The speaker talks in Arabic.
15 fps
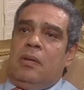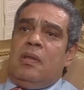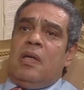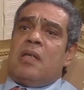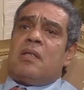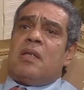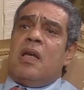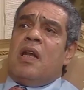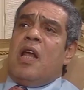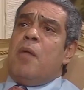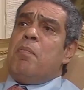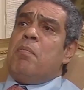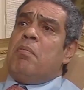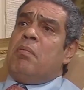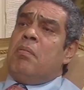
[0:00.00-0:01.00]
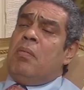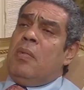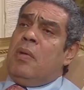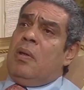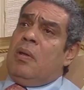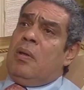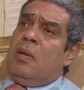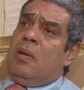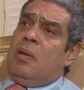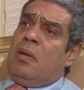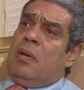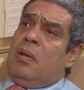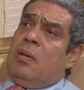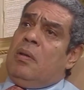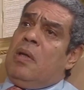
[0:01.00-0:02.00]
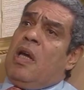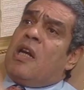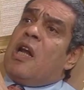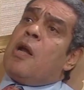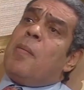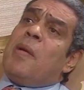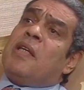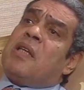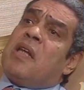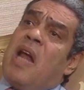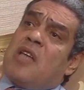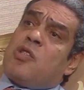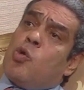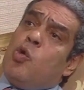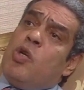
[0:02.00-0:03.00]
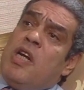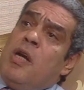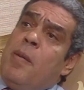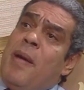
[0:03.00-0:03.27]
يا سلام يعني انا بقيت العزول اللي